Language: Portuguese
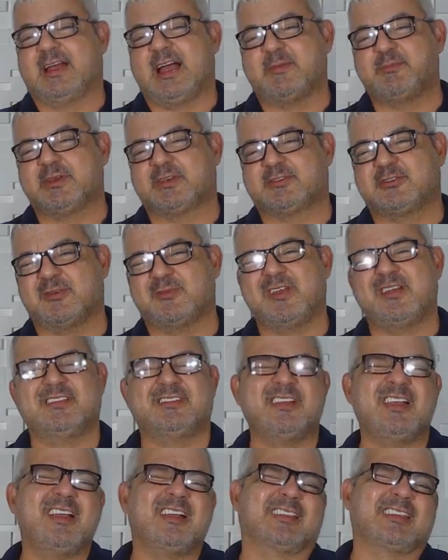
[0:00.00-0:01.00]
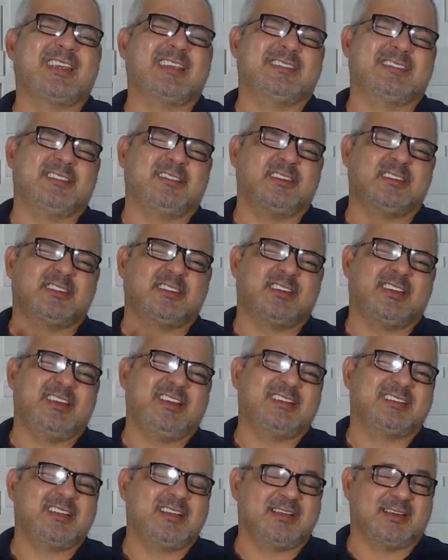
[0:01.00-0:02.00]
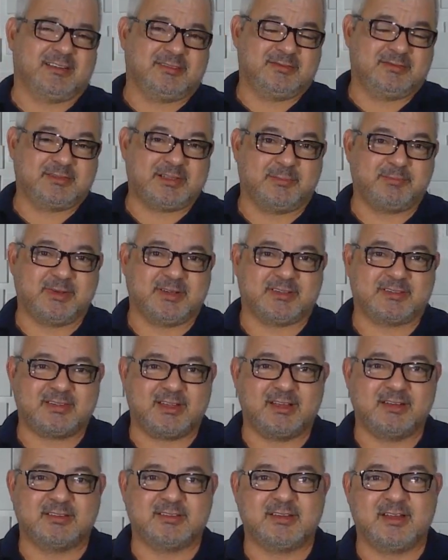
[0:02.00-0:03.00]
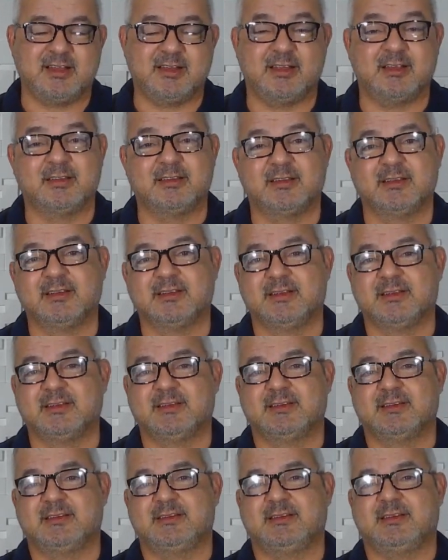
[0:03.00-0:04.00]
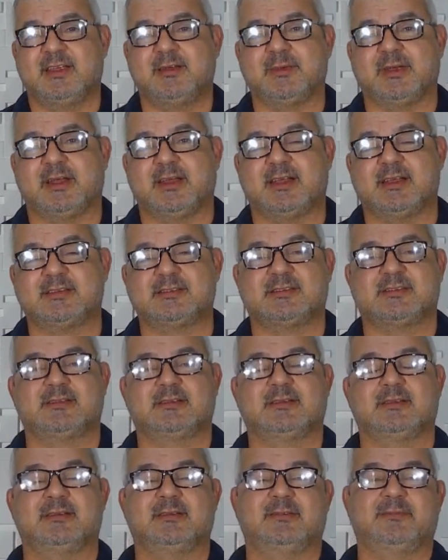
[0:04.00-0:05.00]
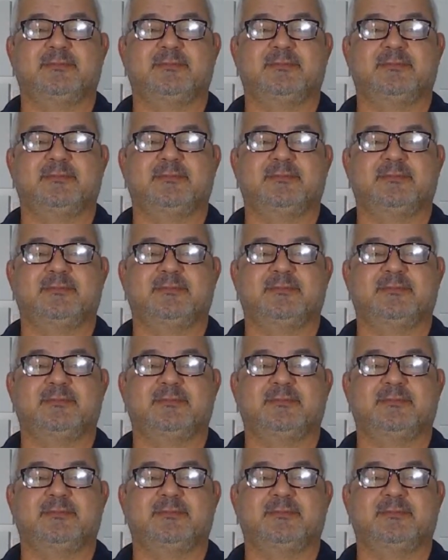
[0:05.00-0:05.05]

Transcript: A pessoa vem assim, ah, o negócio de guerra tá ultrapassado já, né? Ninguém merece.